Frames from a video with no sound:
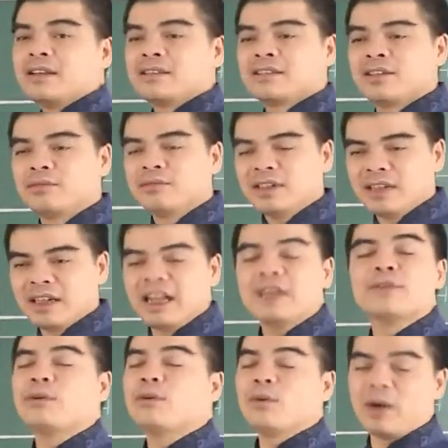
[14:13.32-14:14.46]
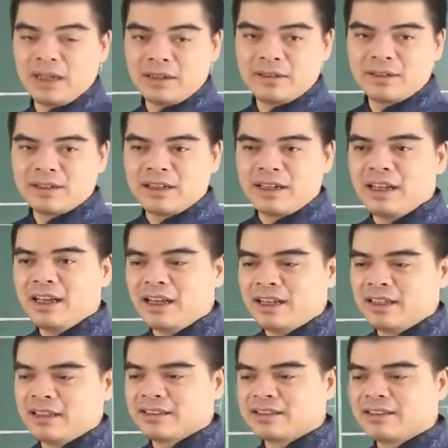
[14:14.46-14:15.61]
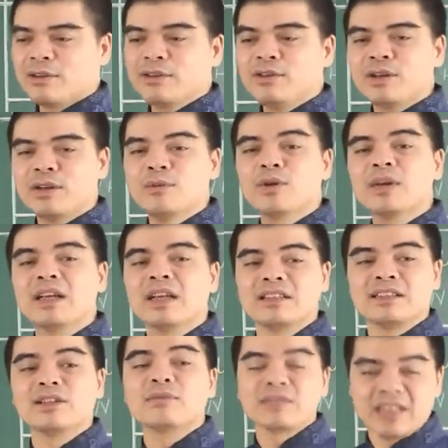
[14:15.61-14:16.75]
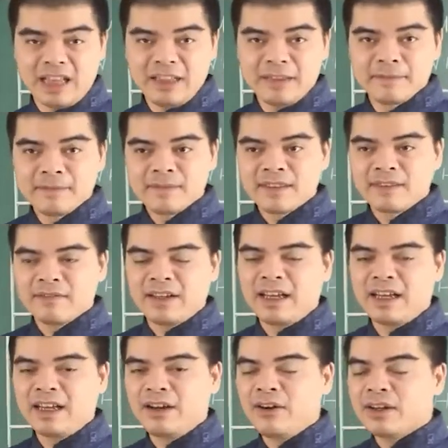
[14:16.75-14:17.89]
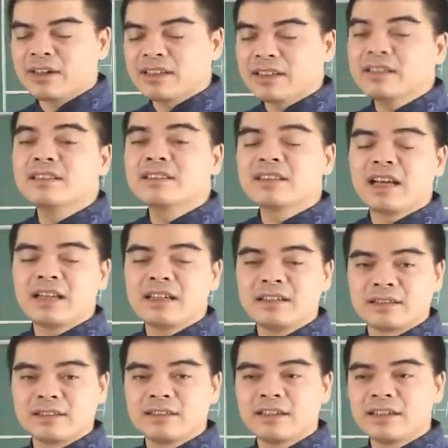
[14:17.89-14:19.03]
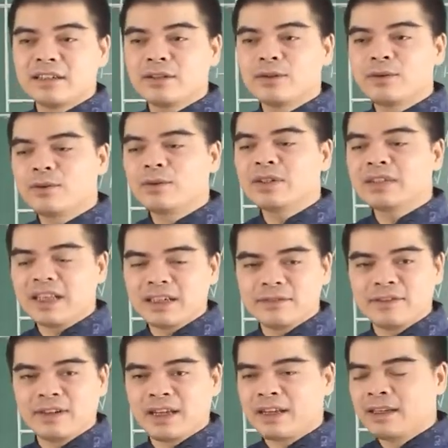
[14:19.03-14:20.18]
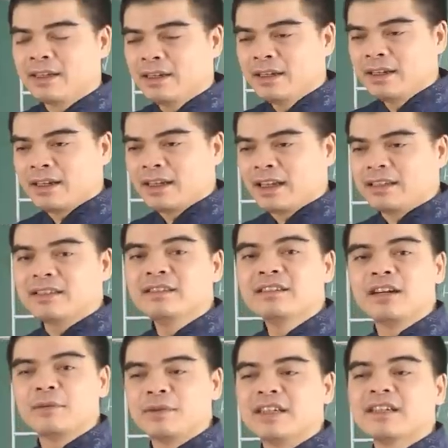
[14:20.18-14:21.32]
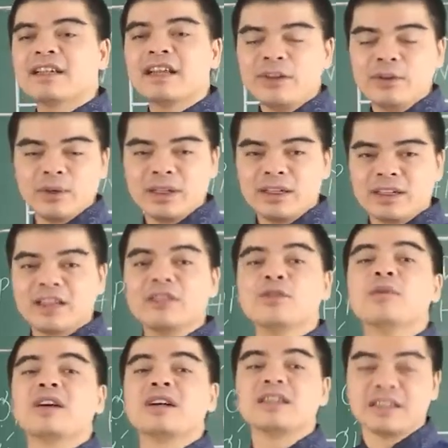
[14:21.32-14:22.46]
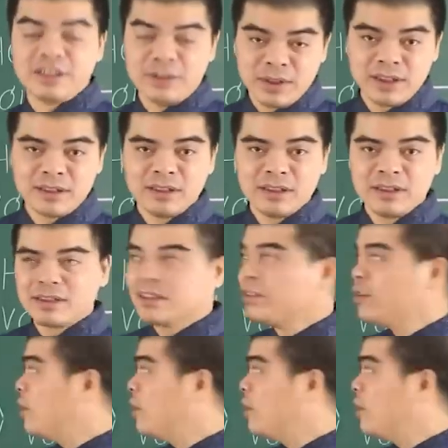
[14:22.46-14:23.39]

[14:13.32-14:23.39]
sống khá là phóng khoáng khá là giao lưu các mối quan hệ thì rộng rãi và họ sẽ đưa ra được những cái quyết sách và là những người mà đi kết nối kết nối mọi người được nhiều hơn từ